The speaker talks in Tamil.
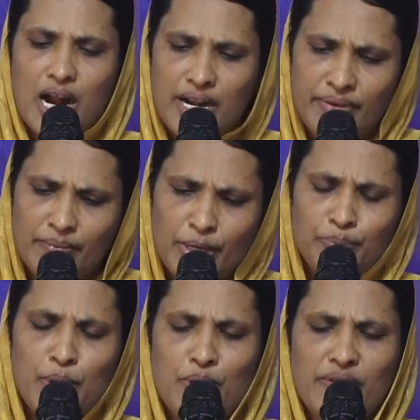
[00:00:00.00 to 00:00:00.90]
ஆண்டவர்
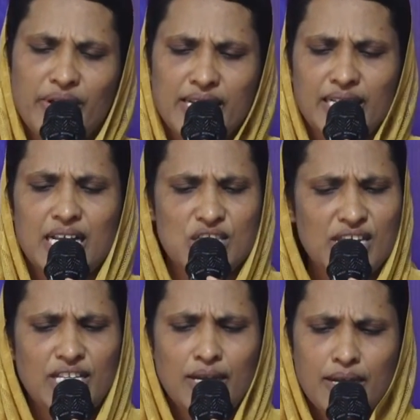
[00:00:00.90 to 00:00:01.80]
விருப்பம் உள்ளவராய் இருக்கிறார்
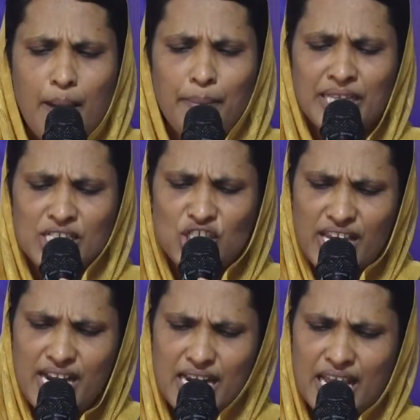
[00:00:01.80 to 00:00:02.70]
சங்கீதம் நாற்பத்தஞ்சு
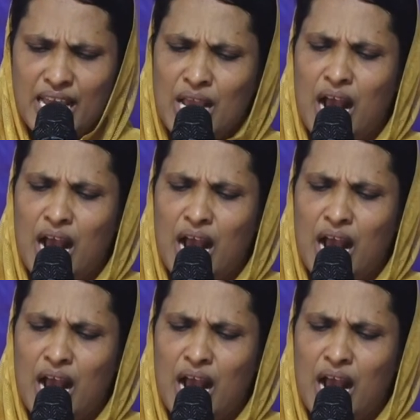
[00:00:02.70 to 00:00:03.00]
ஏழில்